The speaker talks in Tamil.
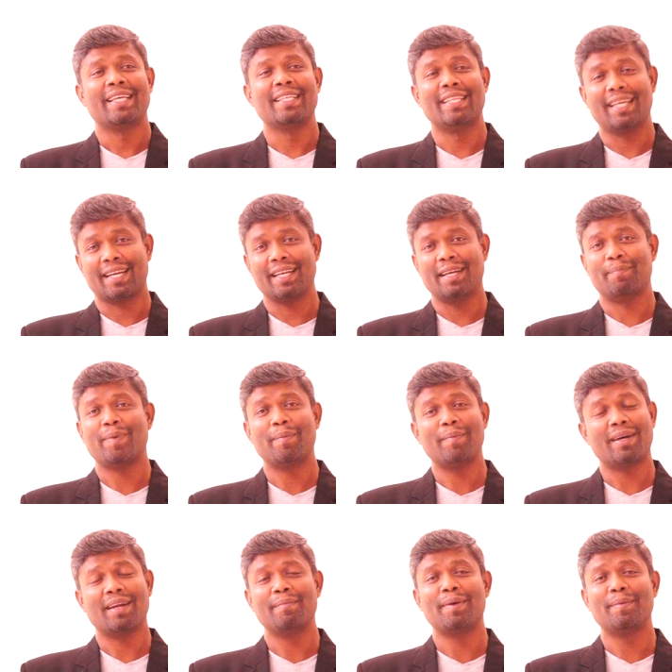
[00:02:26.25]
இது நிறைய அப்பா
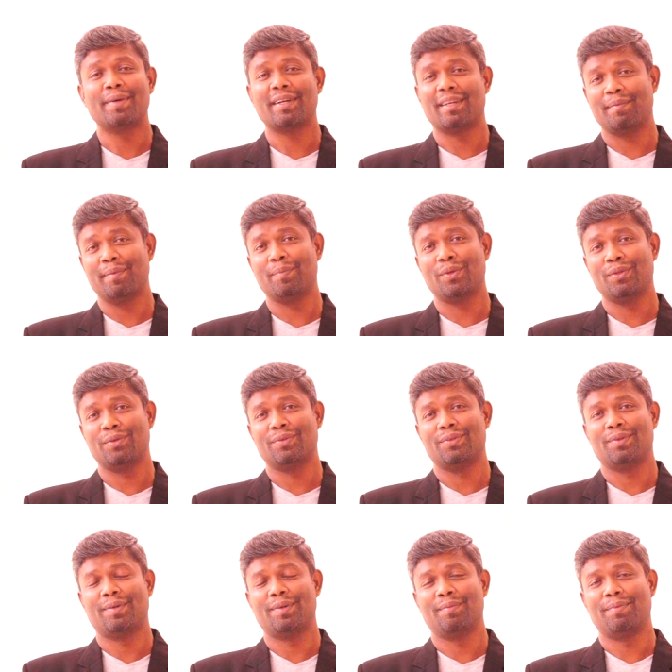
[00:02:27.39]
அம்மா அம்மா இருக்கிற ரொம்ப பொதுவும்
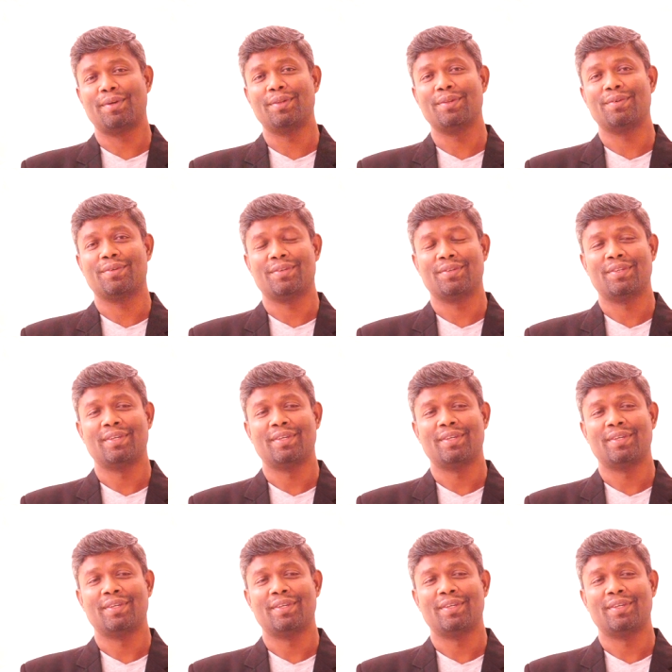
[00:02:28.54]
பொருந்தும்